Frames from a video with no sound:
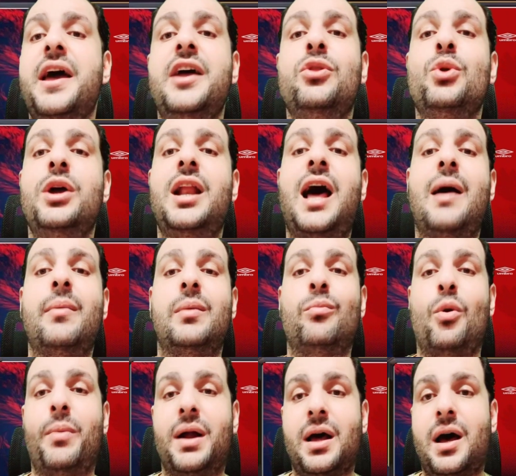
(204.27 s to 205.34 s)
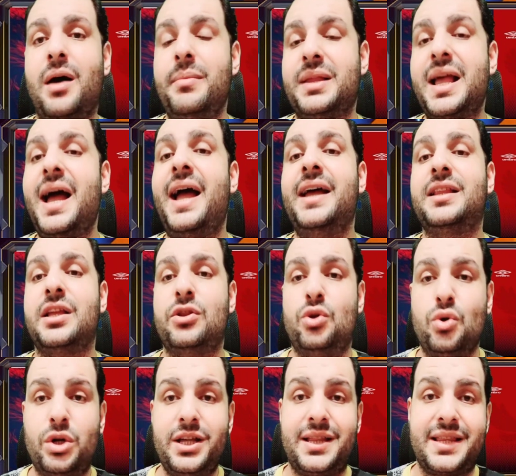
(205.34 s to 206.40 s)
انه يلعب المباراه بتاعه
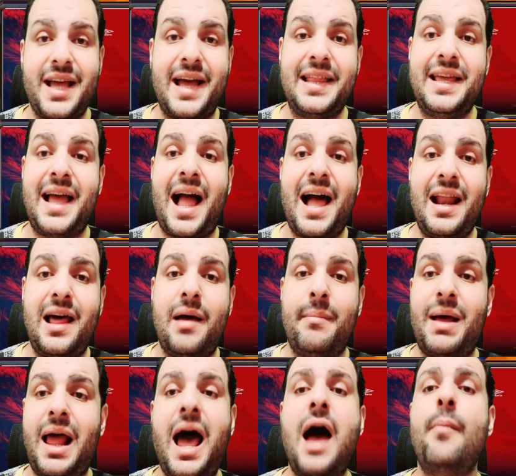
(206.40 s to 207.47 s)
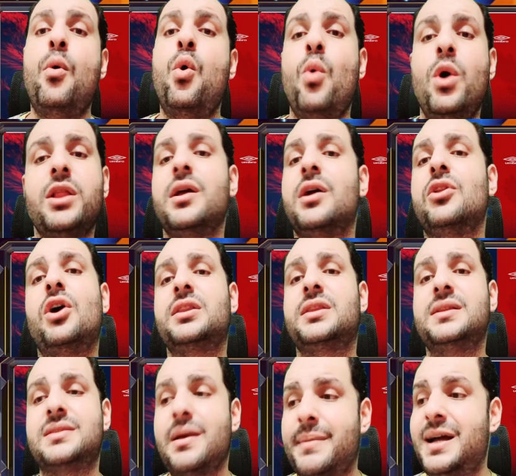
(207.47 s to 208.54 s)
الدور الثاني على ملعبه وان اداره
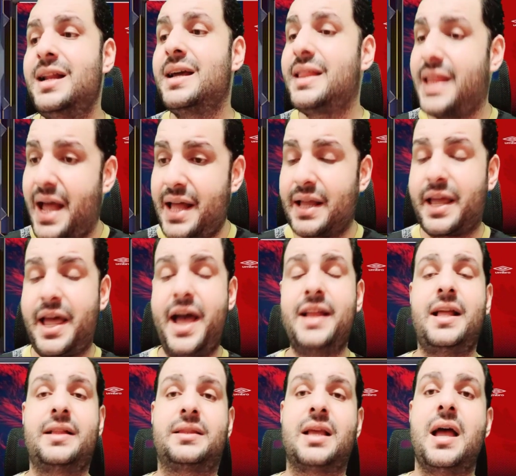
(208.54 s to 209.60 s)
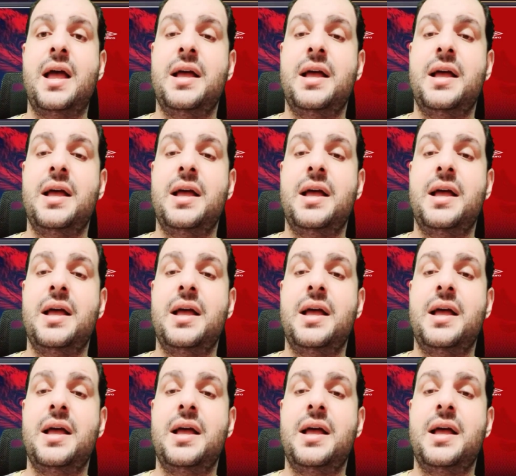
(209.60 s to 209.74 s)
الزمالك كانت